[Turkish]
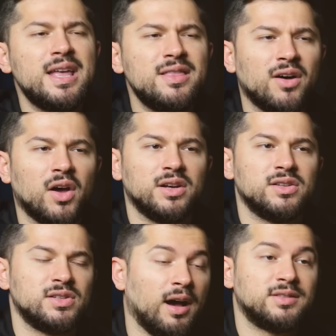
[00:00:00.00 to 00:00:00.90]
en
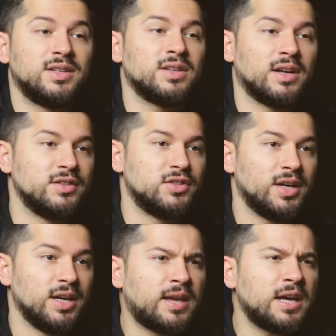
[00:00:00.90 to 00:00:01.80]
hayırlısı Hazreti
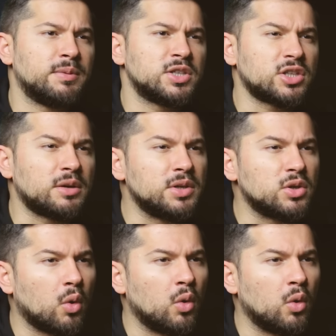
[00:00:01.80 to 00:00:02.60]
Hatice tek başına bir